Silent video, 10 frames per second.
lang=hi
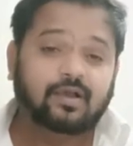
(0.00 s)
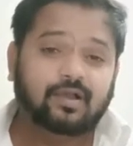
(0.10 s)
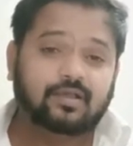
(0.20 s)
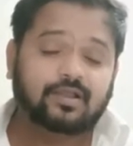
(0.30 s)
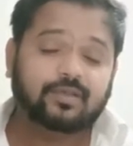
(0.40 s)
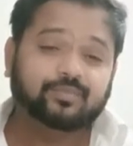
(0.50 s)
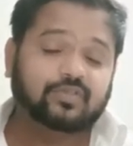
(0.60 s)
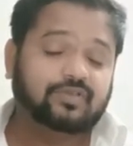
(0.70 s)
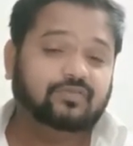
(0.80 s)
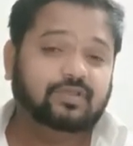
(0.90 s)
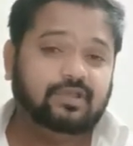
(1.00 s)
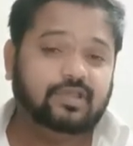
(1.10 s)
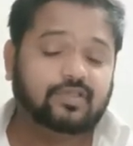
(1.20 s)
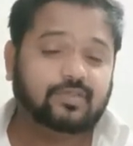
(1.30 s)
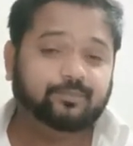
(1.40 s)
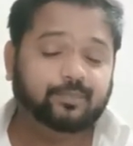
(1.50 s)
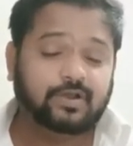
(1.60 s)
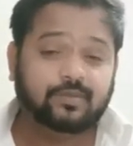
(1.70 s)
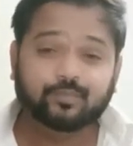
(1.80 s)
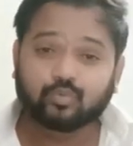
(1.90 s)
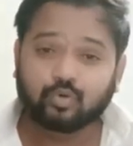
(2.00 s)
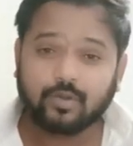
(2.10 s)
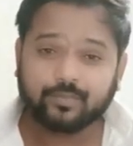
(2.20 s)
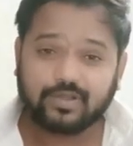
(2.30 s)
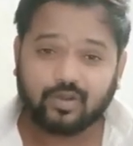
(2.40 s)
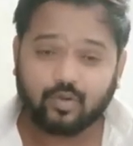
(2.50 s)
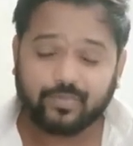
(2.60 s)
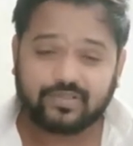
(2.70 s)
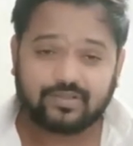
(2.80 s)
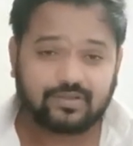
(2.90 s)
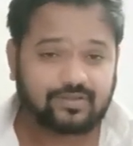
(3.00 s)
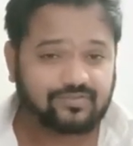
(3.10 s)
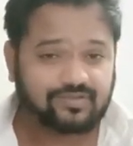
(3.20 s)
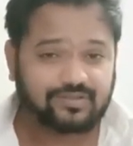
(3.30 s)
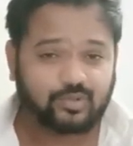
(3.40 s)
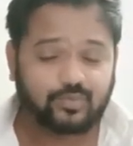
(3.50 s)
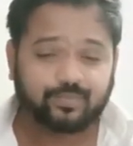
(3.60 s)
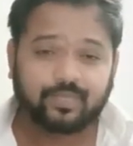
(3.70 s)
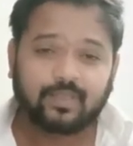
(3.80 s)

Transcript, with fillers: अगर आप 60 की एज पर पूरा भरा हुआ पैसा लेना चाहते हो